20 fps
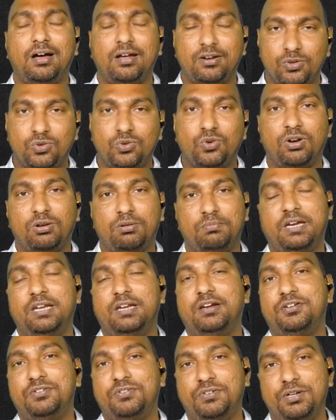
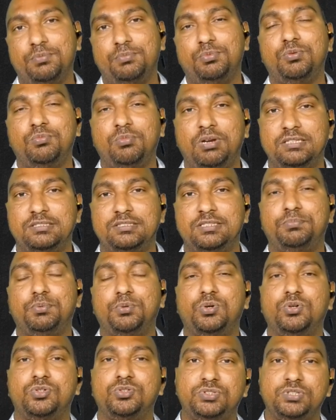అనుకూలమైనటువంటి భూములు అని
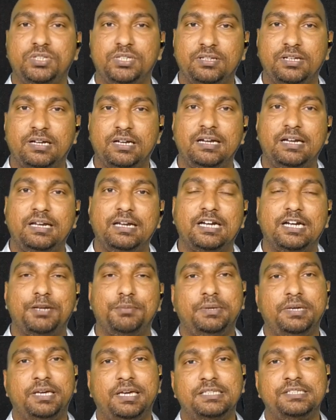చెప్పుకోవచ్చు ఎందుకంటే
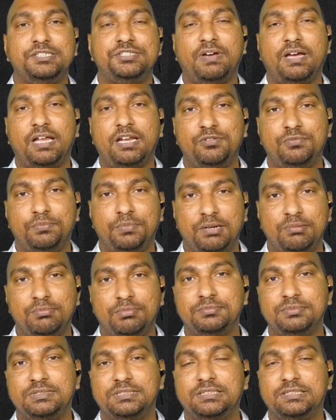ఇక్కడ పీహెచ్ వాల్యూ
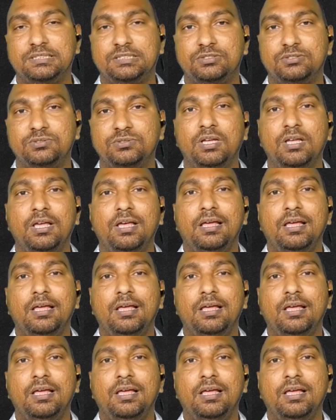మినిమం సిక్స్ టు